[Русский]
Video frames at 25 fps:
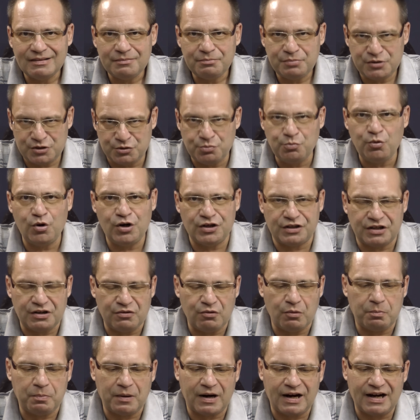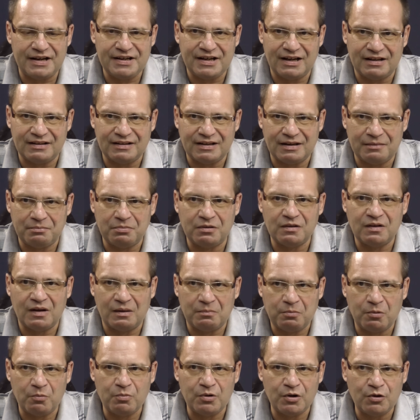Письмо это его покаянное было
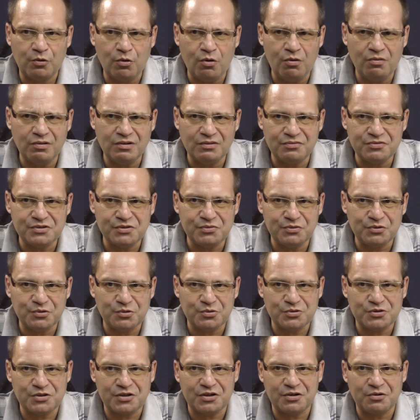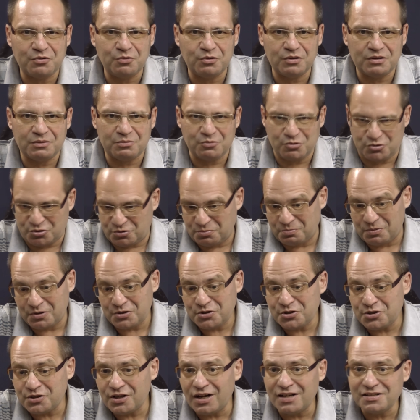опубликовано в 90-е годы, можно
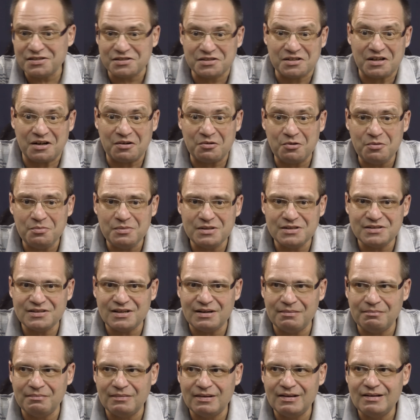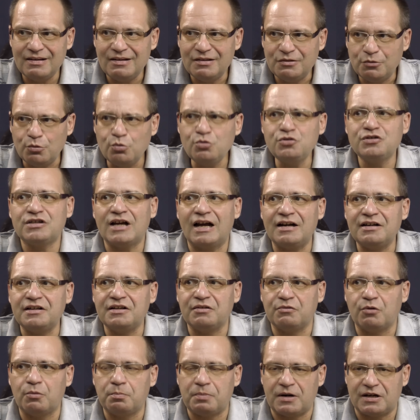прочитать, ознакомиться. Ну, Сталин
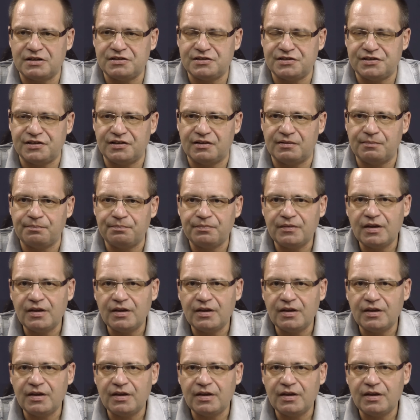его простил.